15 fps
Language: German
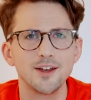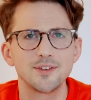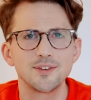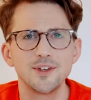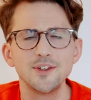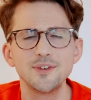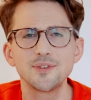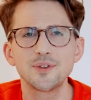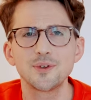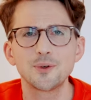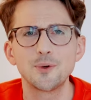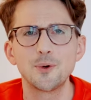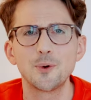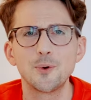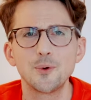Es ist
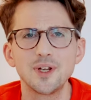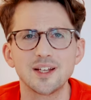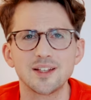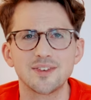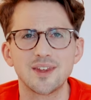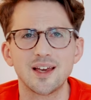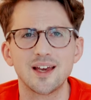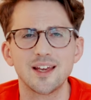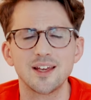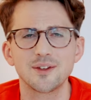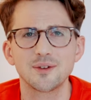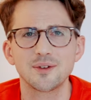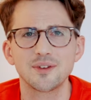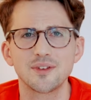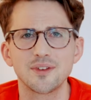Corona-Zeit
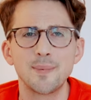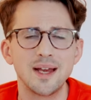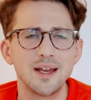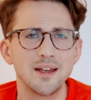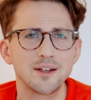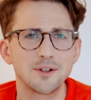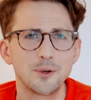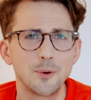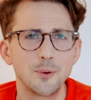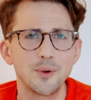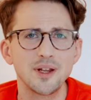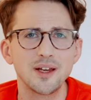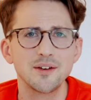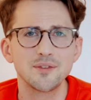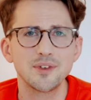und bei
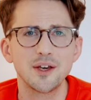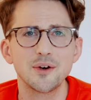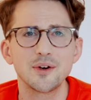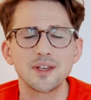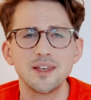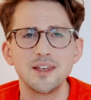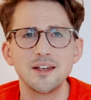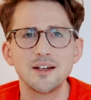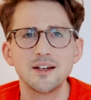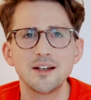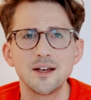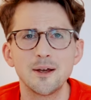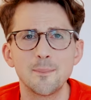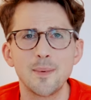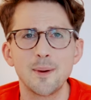Corona, wie auch ihr,
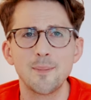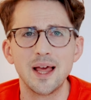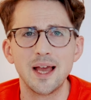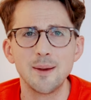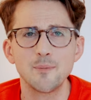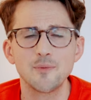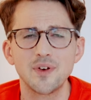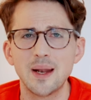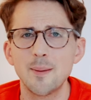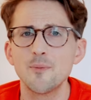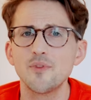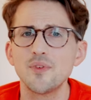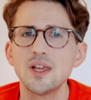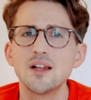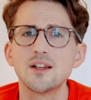ähm, bleiben verdammt
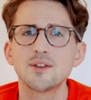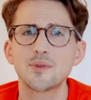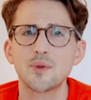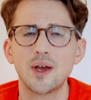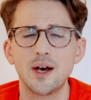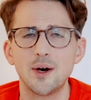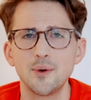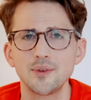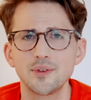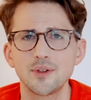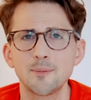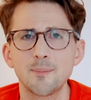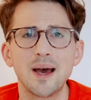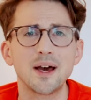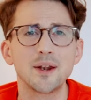viele zu
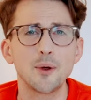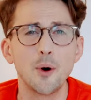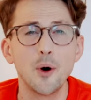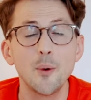Hause, machen